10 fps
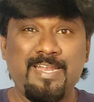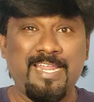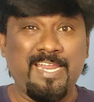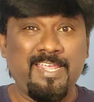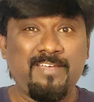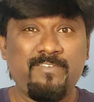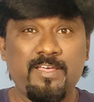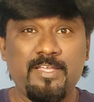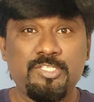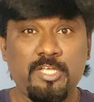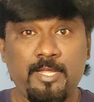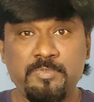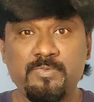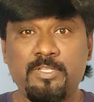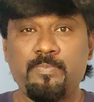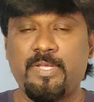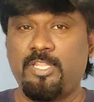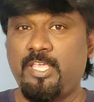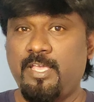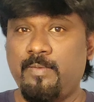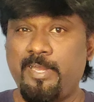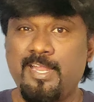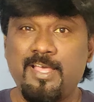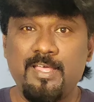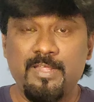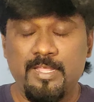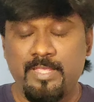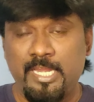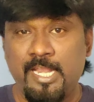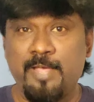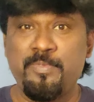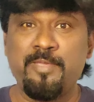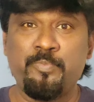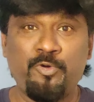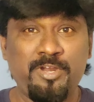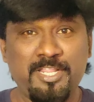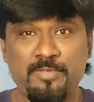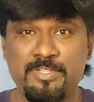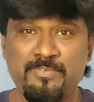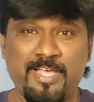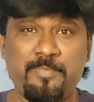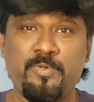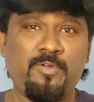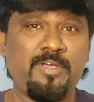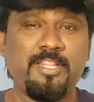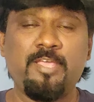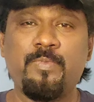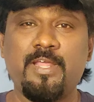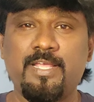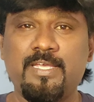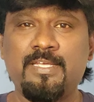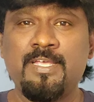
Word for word: நிறைய ஜாப்ஸ் வந்து பார்த்தீங்க அப்படின்னா எல்லாமே போகிறதுக்கு வந்து வாய்ப்புகளும் அதிகமாக இருக்கு